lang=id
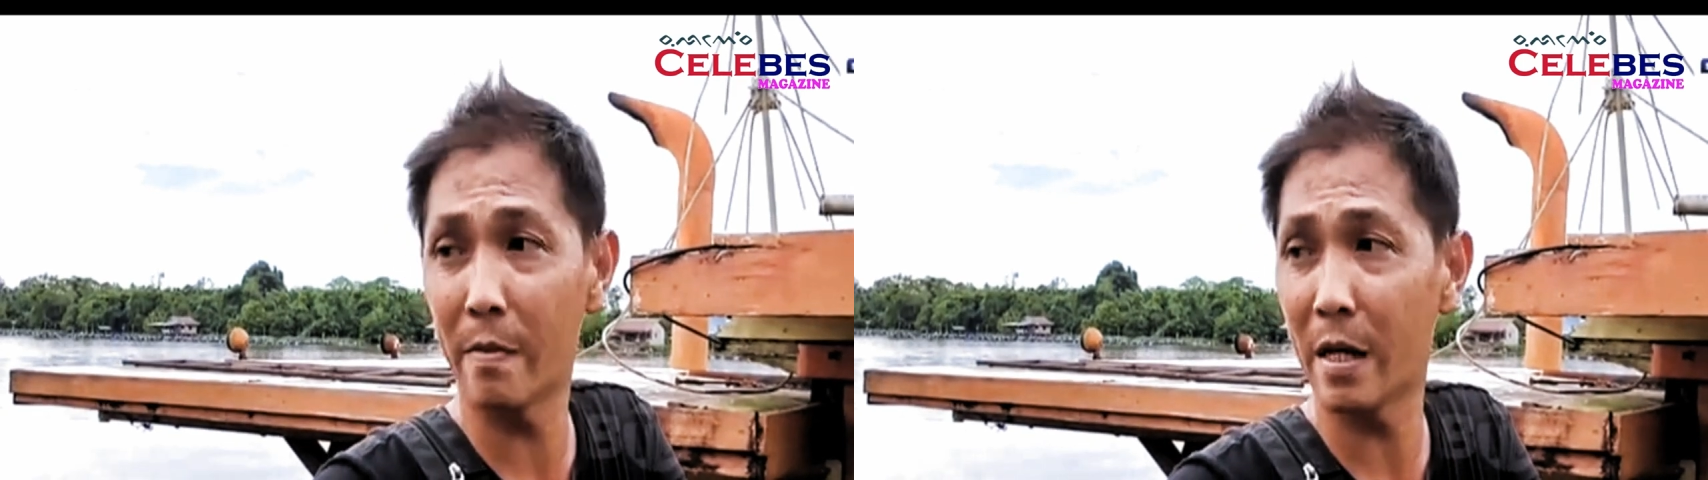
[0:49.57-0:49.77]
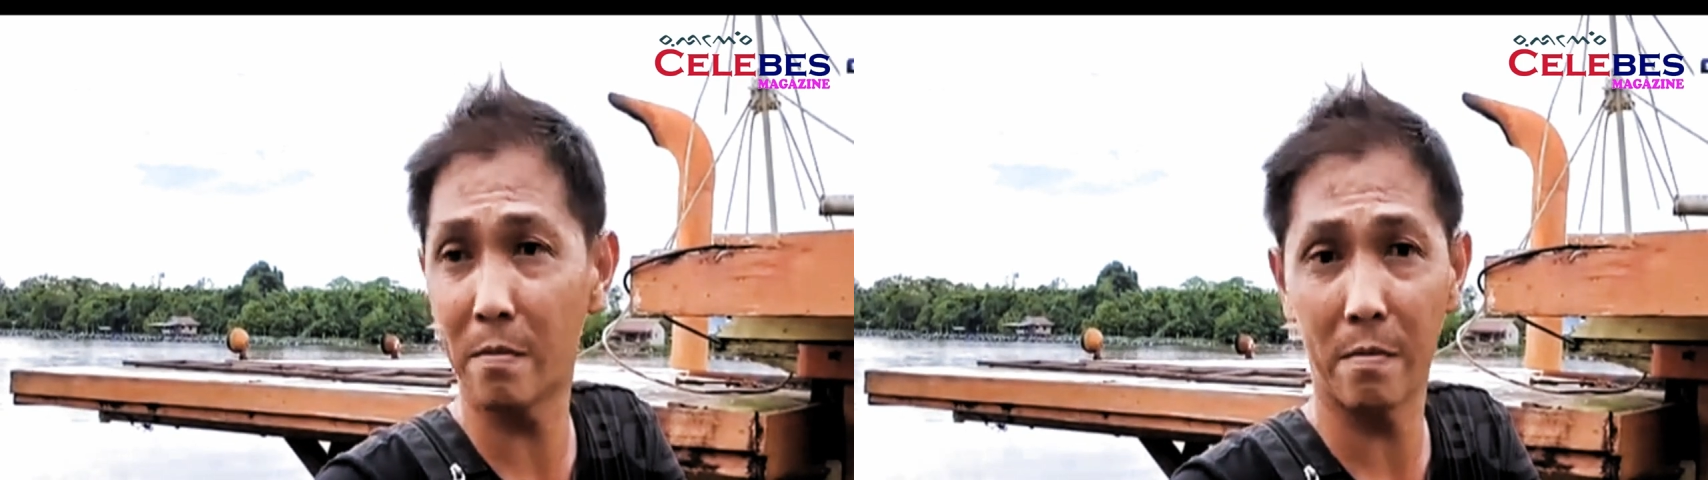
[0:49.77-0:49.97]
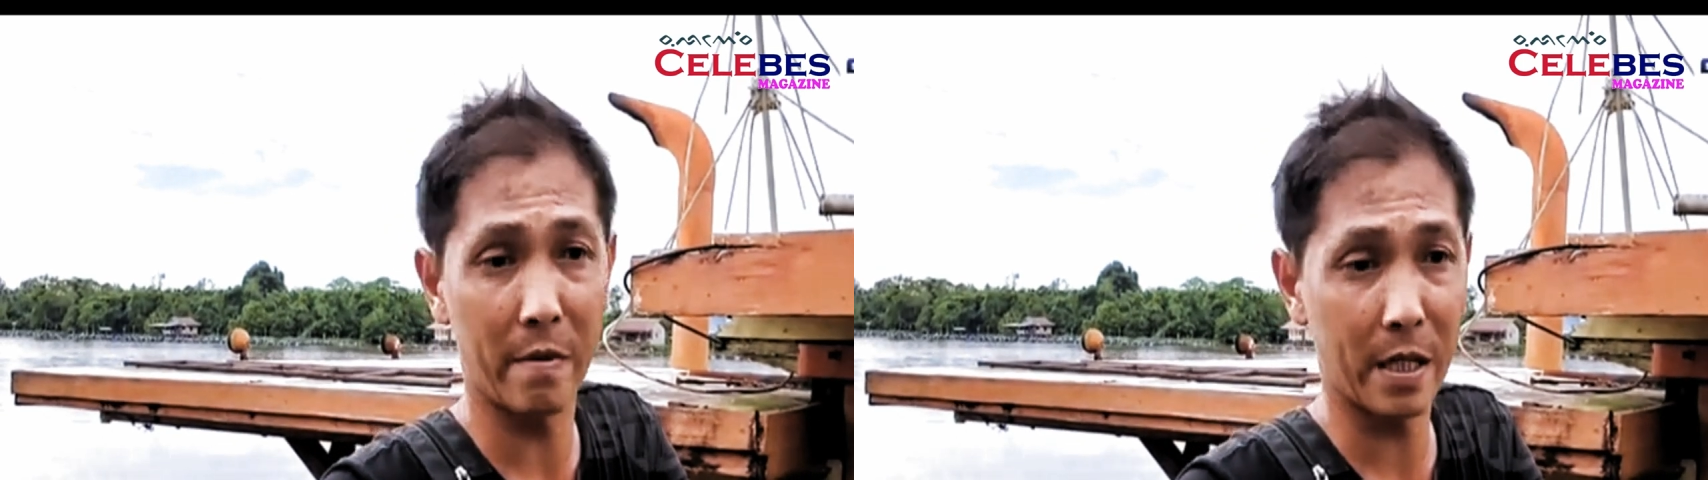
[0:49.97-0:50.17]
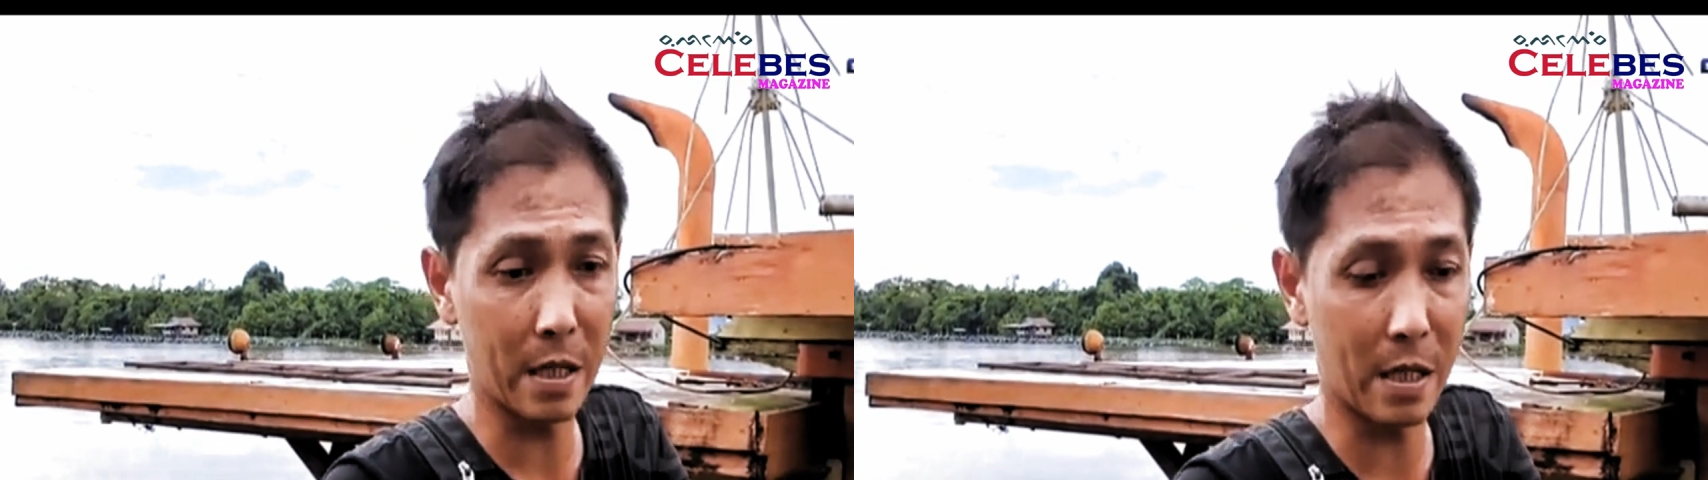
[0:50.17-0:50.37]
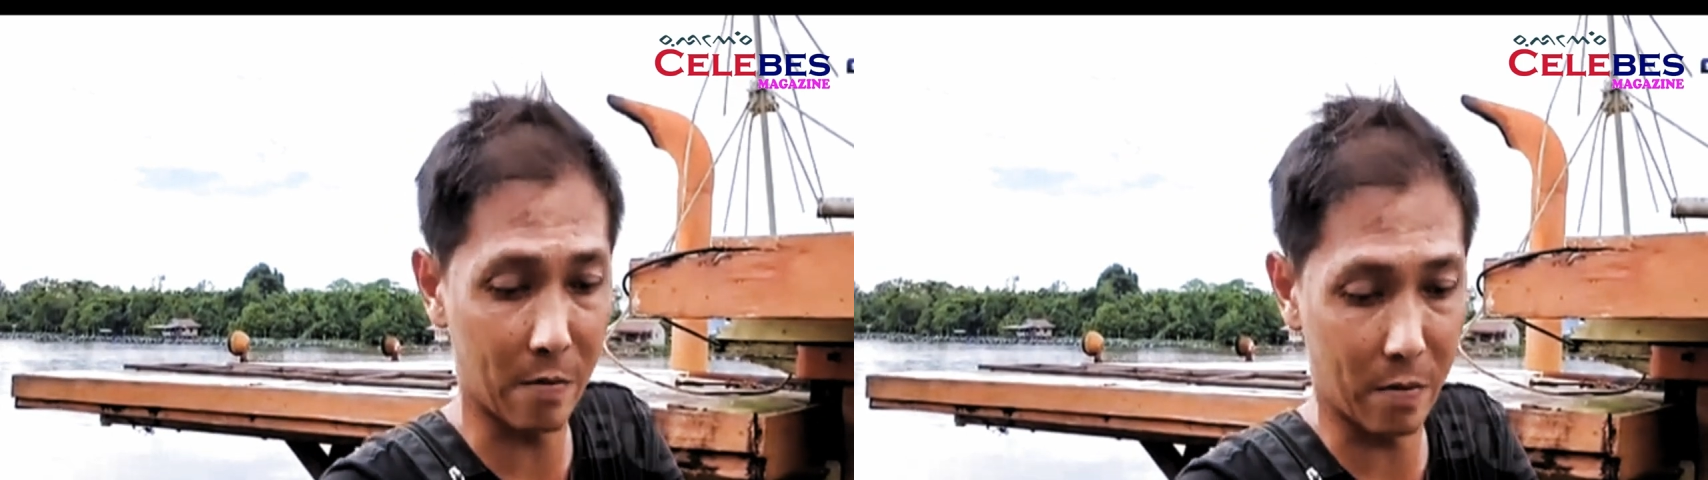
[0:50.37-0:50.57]
5
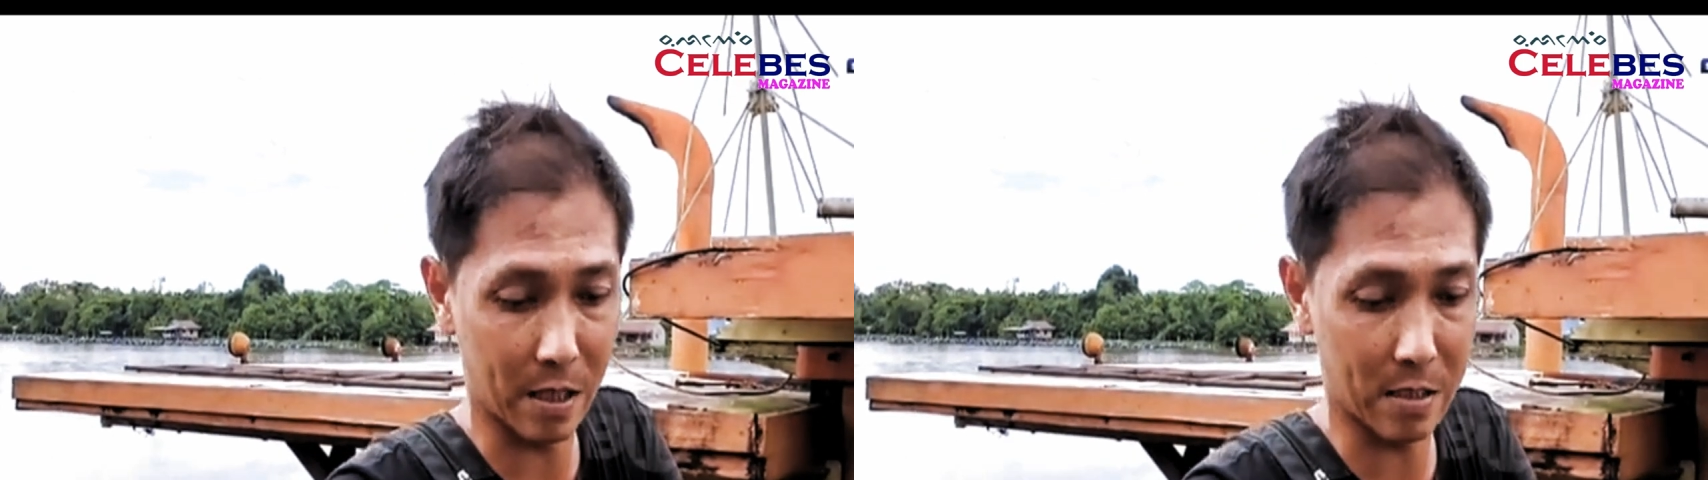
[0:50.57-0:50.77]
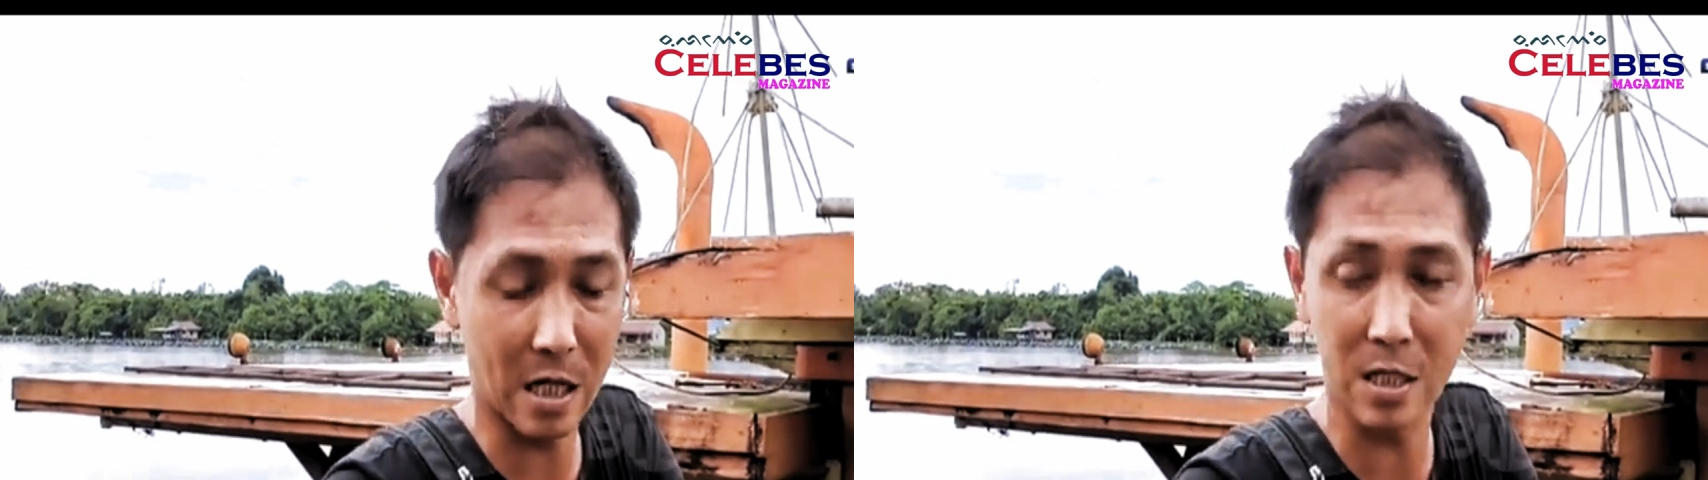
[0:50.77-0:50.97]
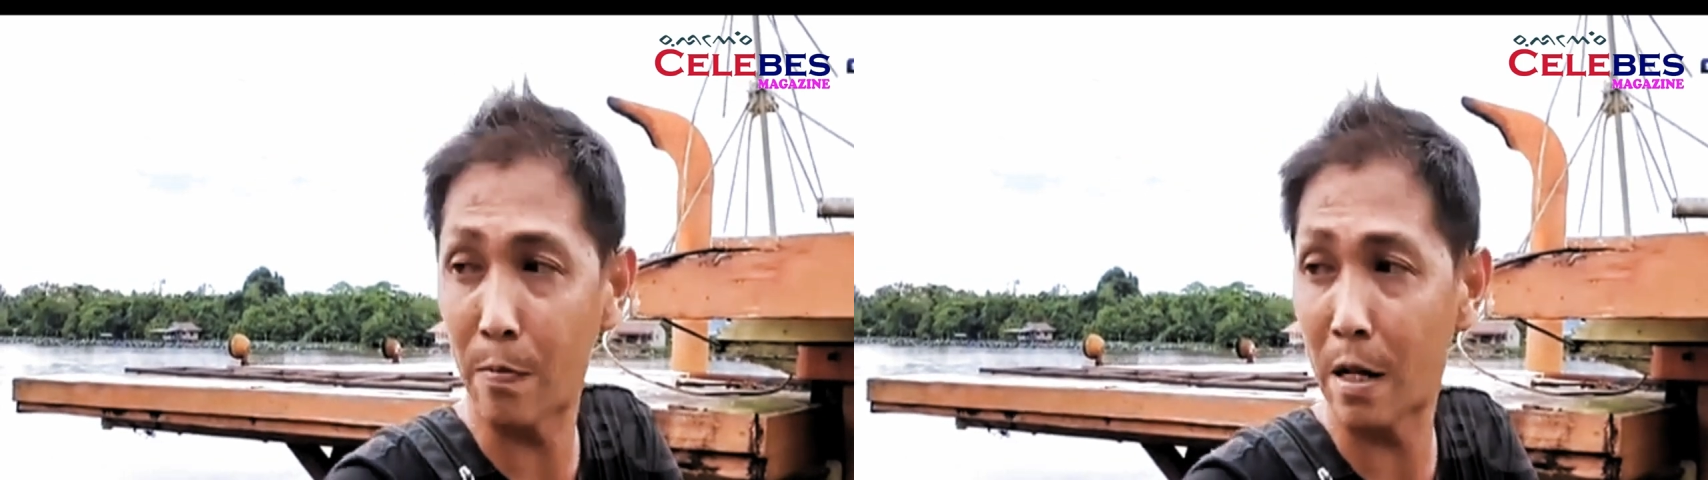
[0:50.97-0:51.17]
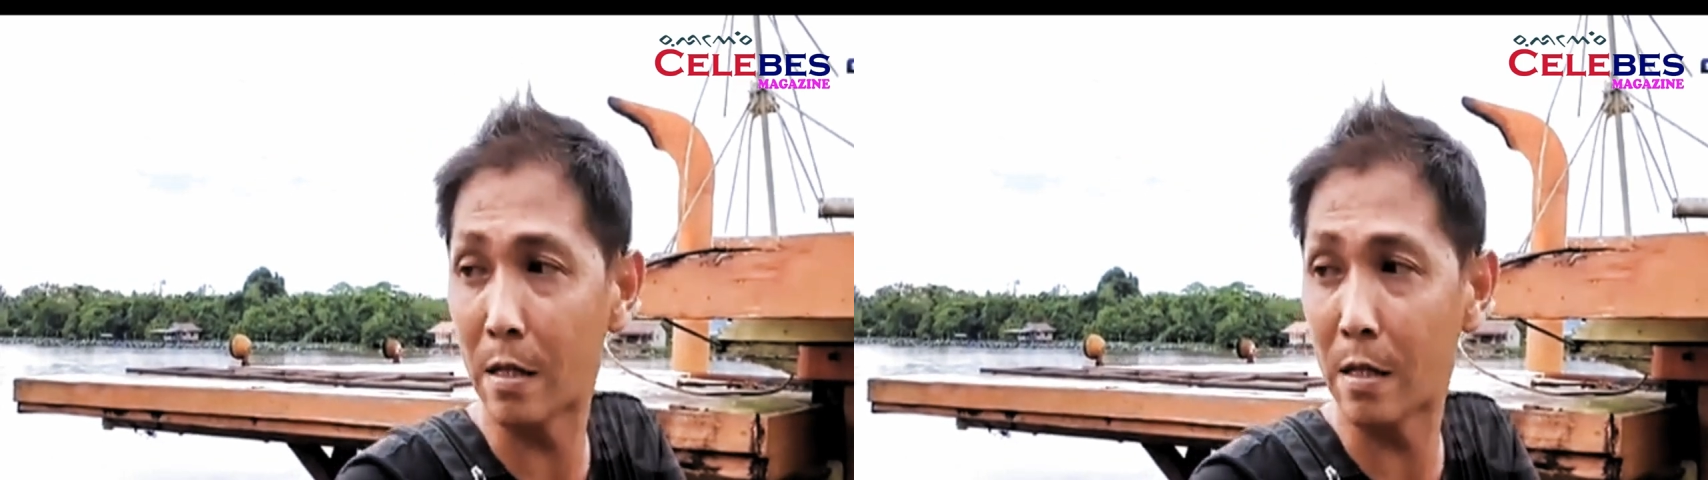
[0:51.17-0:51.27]
meter lah bekas